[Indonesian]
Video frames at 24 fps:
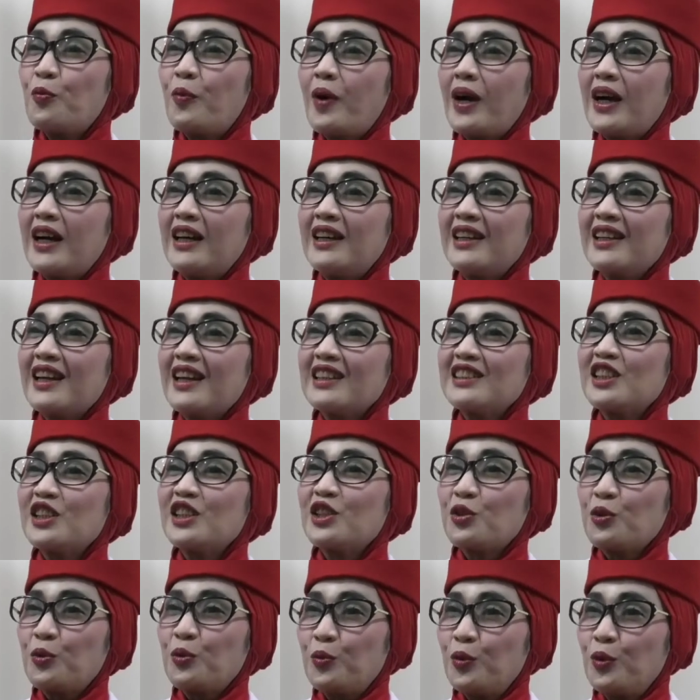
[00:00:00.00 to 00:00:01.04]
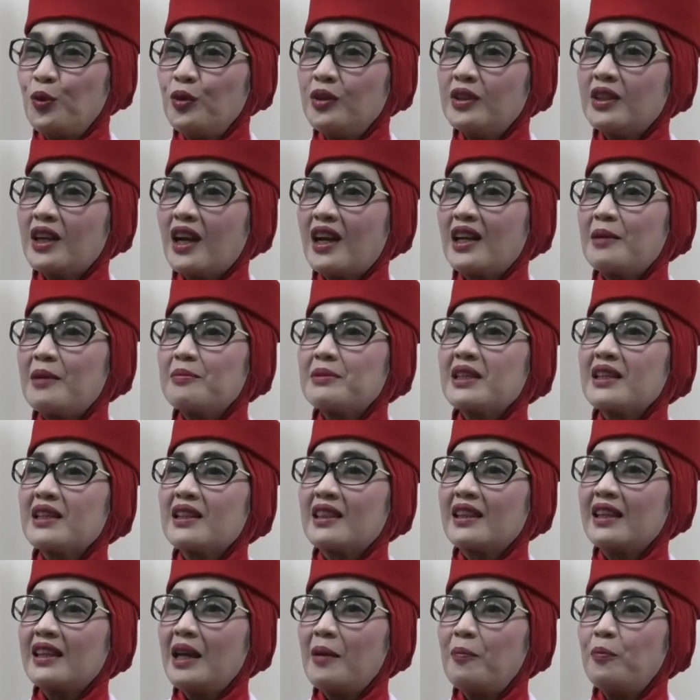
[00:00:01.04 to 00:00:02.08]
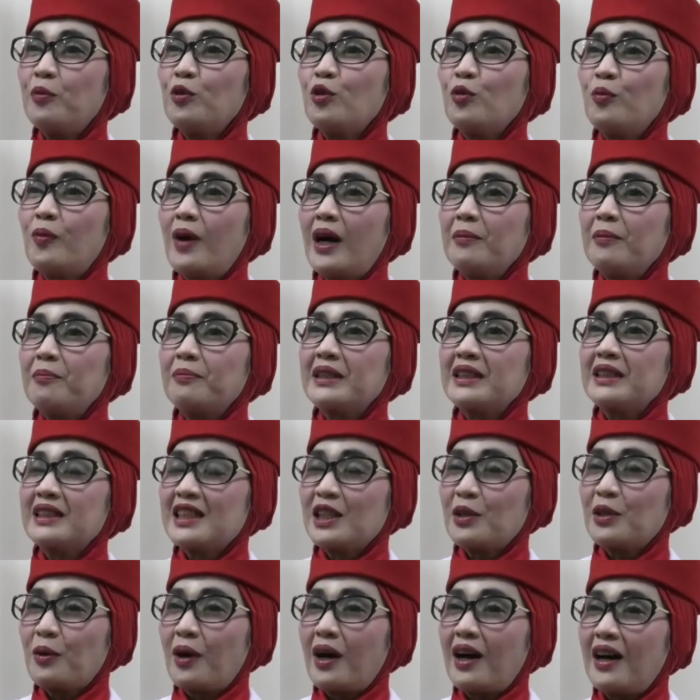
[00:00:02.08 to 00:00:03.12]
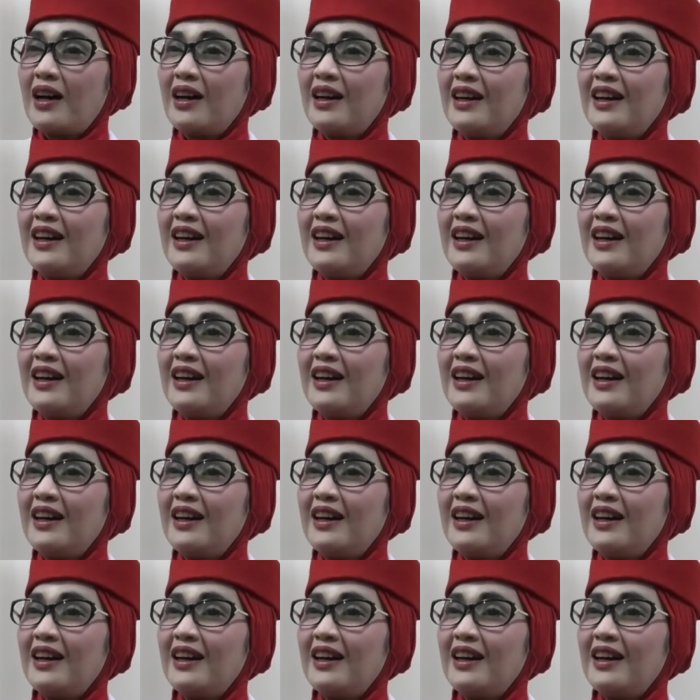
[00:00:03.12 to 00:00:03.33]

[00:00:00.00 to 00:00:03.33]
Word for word: merupakan reaksi tubuh terhadap setiap perubahan peristiwa